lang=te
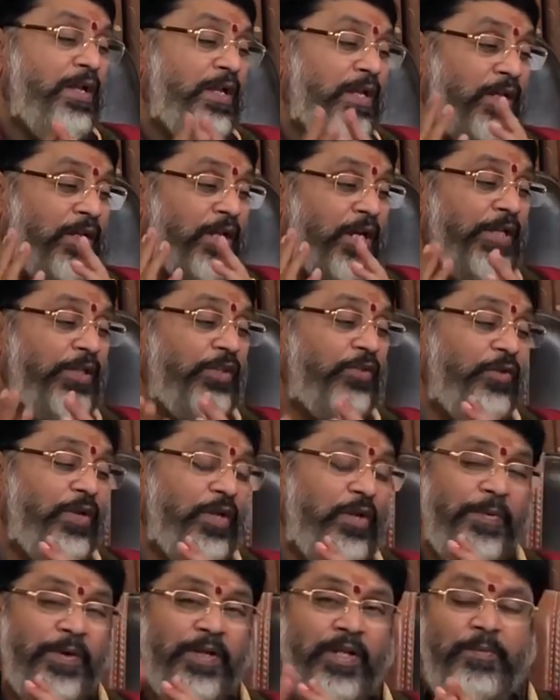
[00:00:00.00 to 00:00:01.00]
ఈ కేతు
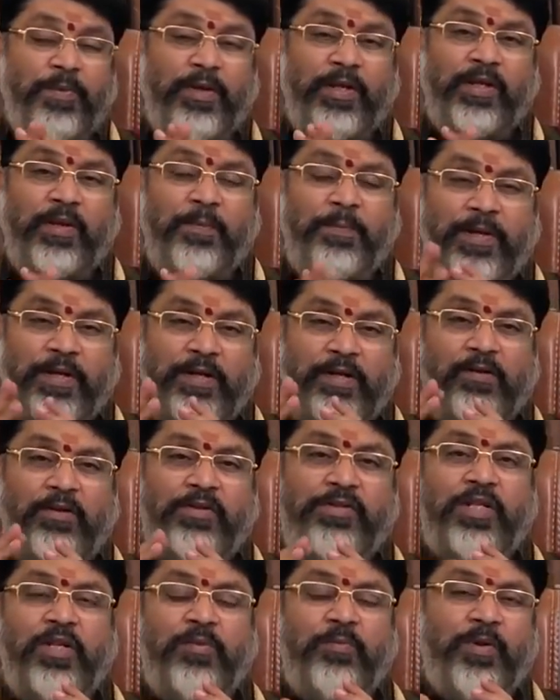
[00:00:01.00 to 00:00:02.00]
వెళ్ళిపోయినప్పటికీ పన్నెండులో
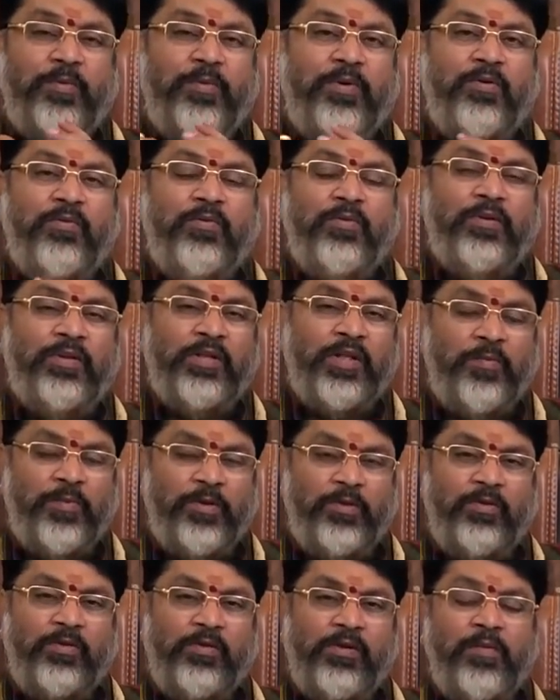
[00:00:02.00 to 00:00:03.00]
శని ప్రభావం కొంత
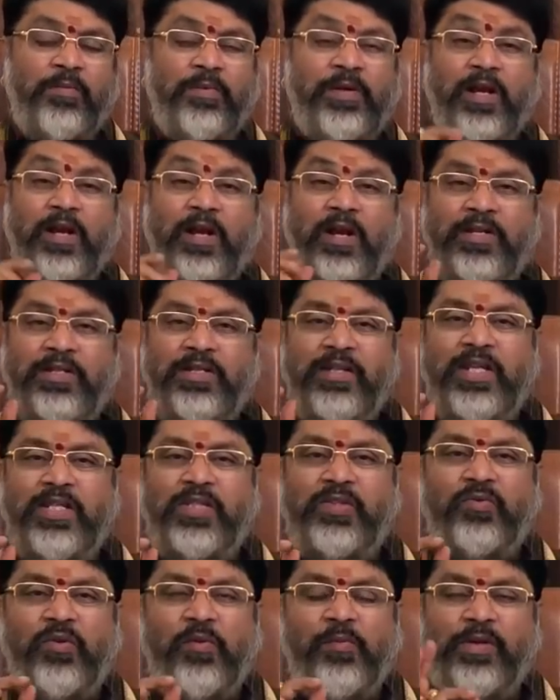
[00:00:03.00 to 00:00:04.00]
కనబడుతుంది కాబట్టి ఆంజనేయ
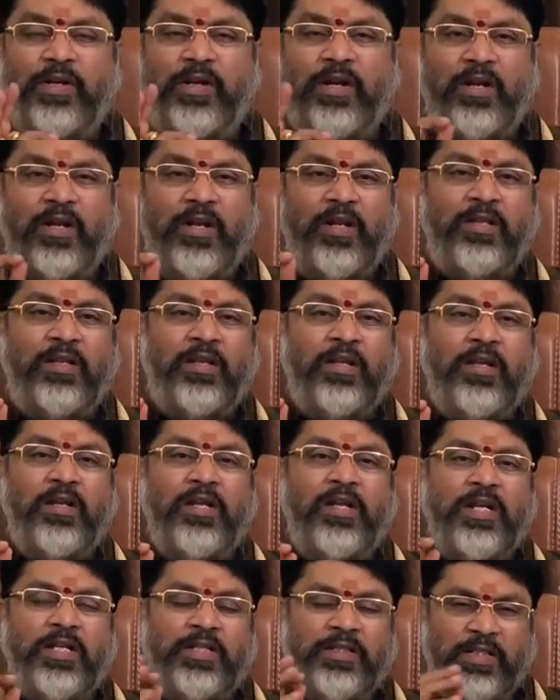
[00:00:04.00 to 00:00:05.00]
స్వామి యొక్క ఆరాధన
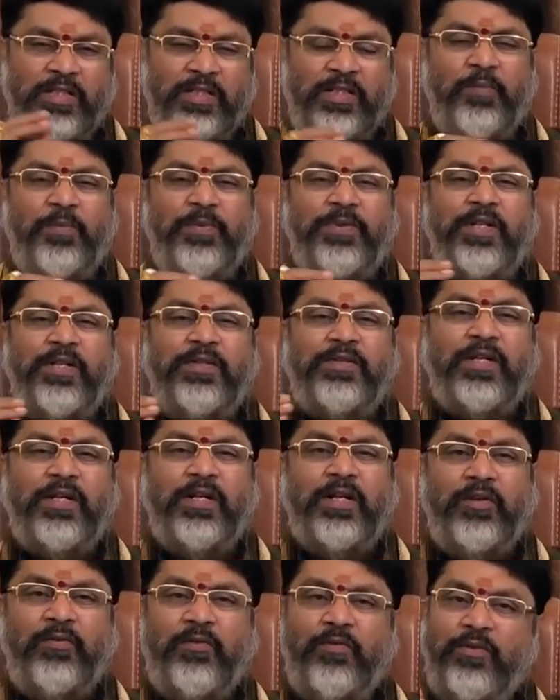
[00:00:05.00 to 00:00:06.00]
చిన్న పిల్లల
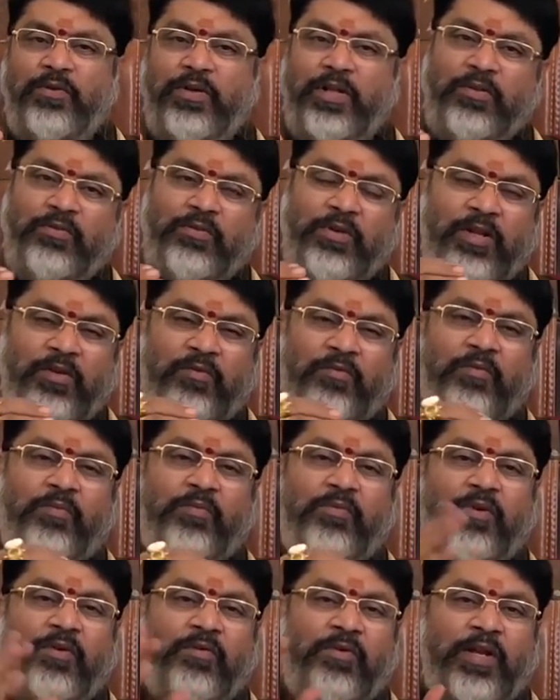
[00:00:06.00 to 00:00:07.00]
సంకటమే ఉంటే అది కూడా
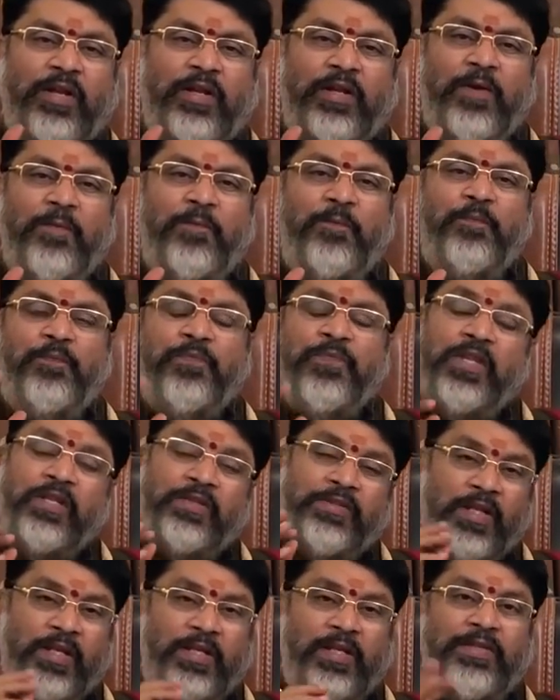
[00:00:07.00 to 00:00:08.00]
అవ్వడానికి
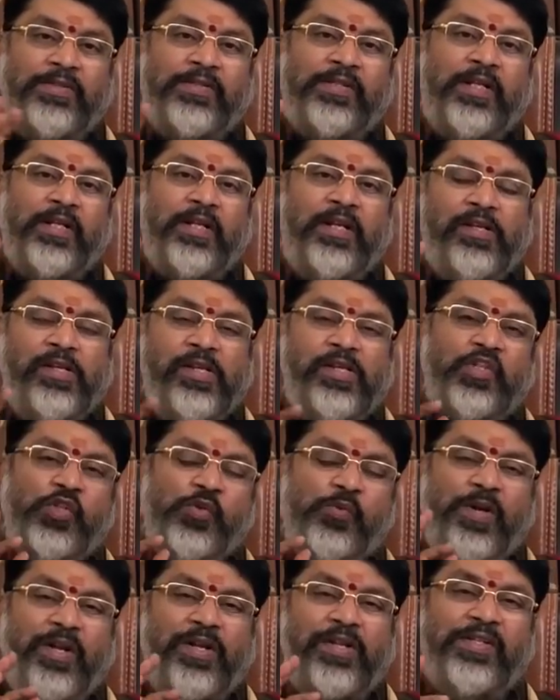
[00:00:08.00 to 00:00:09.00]
సాధన చేయండి
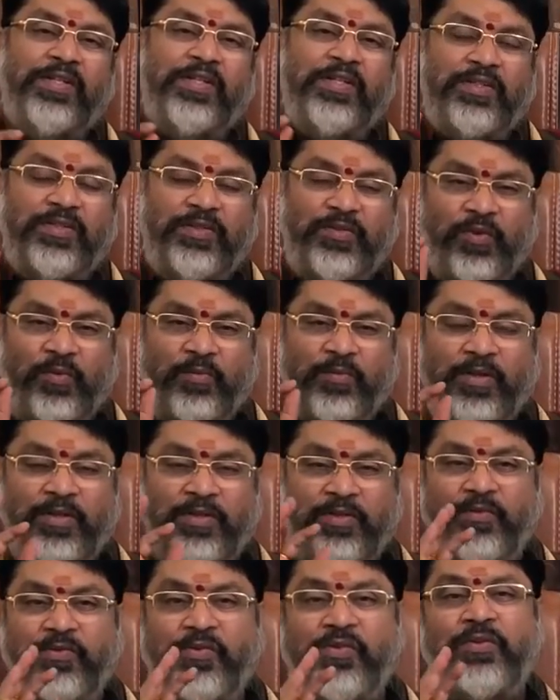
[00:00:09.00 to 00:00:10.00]
నిత్యం ఆంజనేయ స్వామి
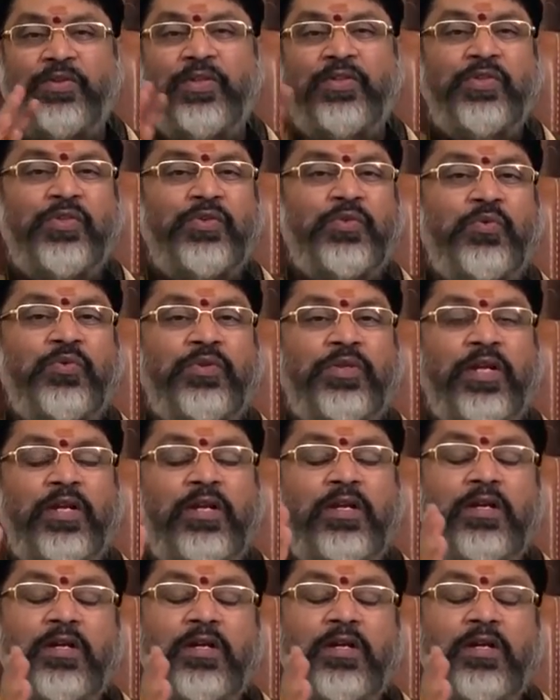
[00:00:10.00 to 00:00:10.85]
ఈ అంతా చేసుకుంటే